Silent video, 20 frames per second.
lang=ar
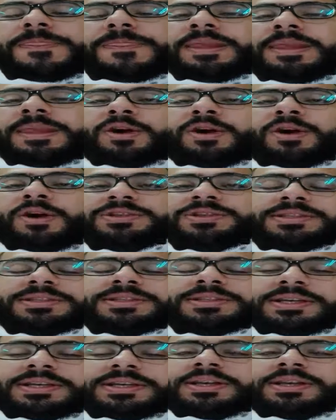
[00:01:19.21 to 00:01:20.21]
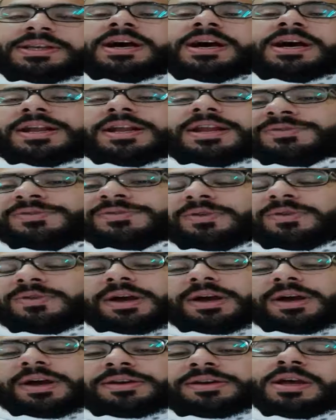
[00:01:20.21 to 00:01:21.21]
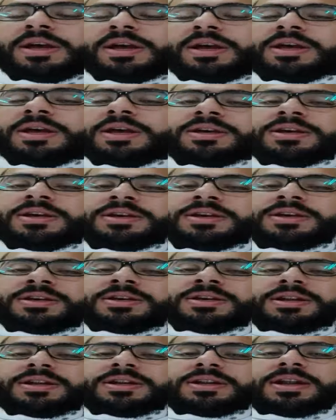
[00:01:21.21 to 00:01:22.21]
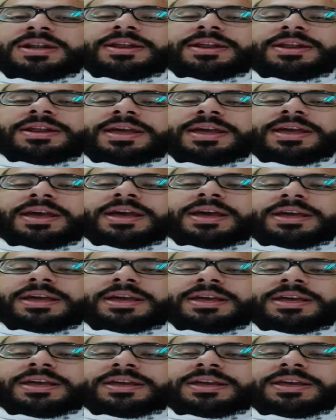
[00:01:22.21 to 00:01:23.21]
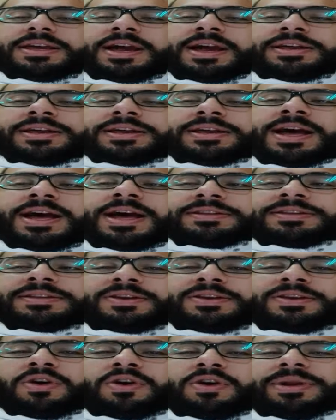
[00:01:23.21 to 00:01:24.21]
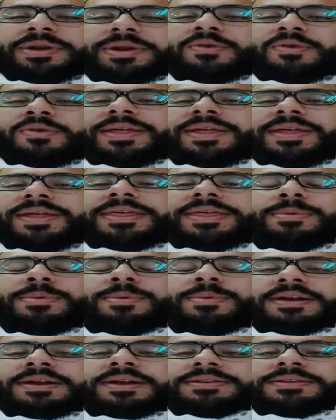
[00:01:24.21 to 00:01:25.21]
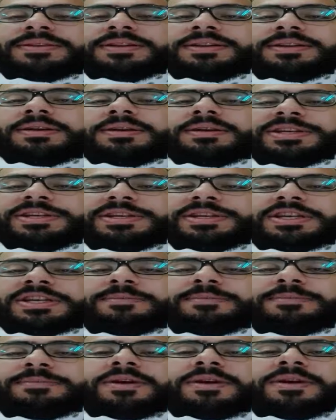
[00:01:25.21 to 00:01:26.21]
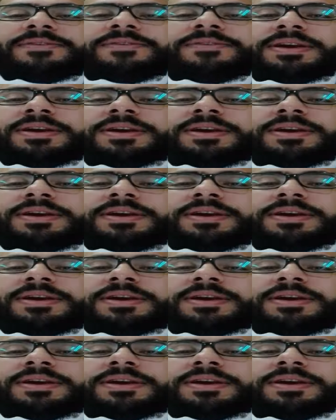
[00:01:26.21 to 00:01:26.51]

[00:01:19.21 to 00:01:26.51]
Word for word: أو تزيد الحالة سوءا لأنه يعني يعطي نوع من أنواع الثبات للمشيمة في